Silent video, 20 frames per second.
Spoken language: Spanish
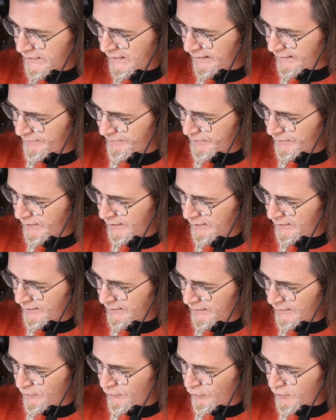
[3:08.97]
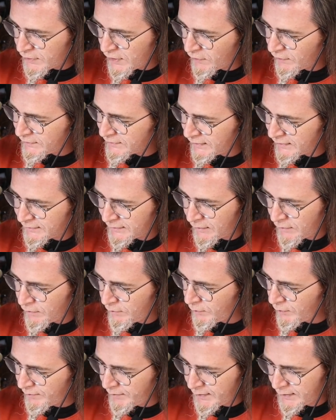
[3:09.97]
O sea, no llego a
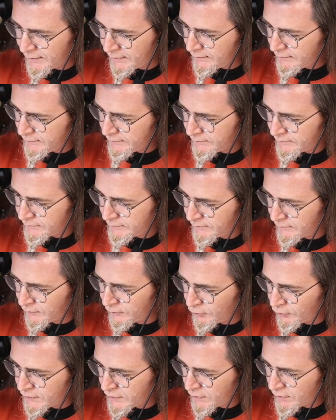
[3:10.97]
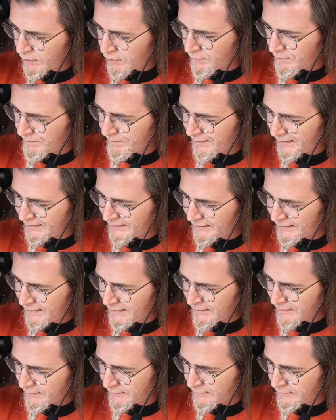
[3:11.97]
entenderlo muy bien, ¿eh? No llego a
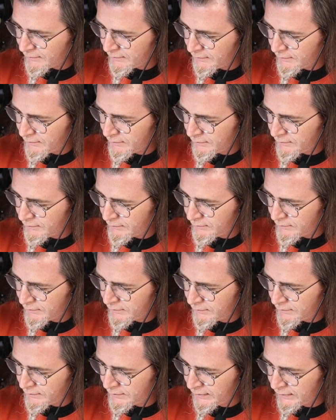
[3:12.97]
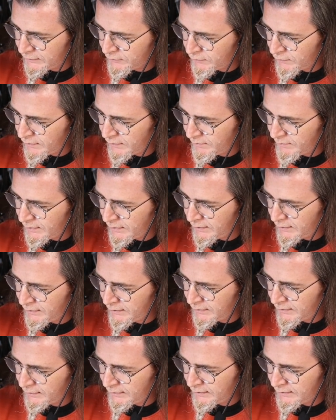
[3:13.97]
comprender dentro de
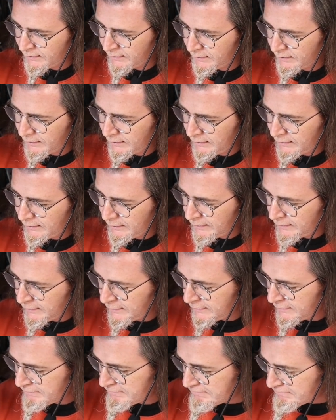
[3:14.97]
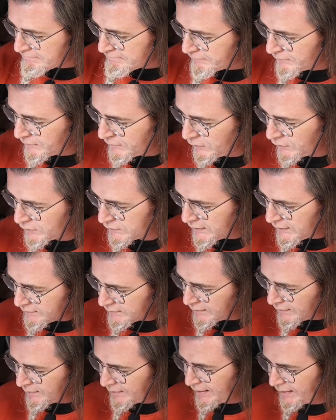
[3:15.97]
mi... No
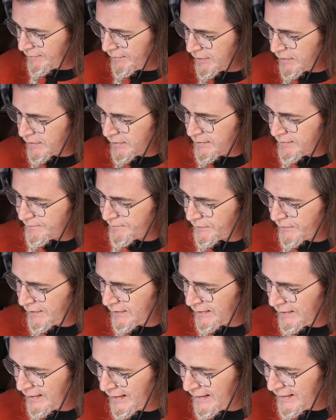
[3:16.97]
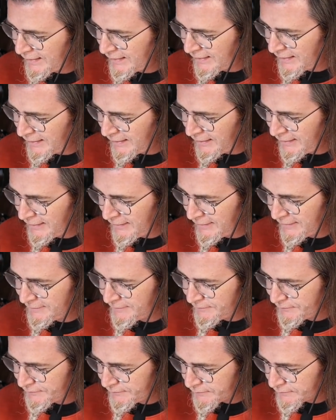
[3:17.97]
sé, de mi cabeza, el
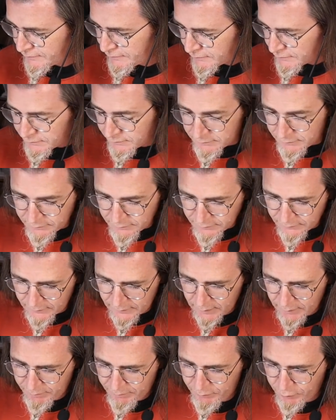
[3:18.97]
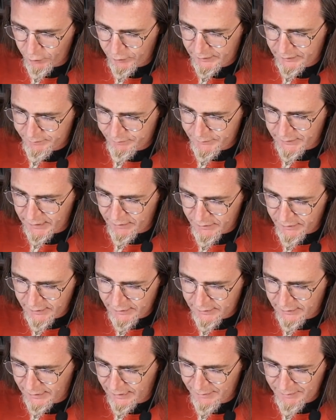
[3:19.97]
que por
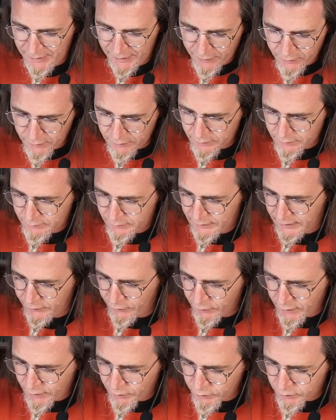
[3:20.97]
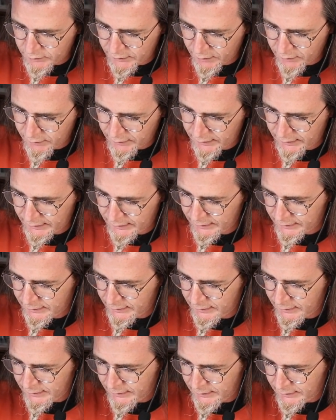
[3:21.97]
decir que miró, que no le gusta o que...
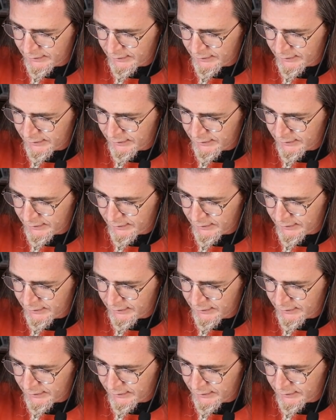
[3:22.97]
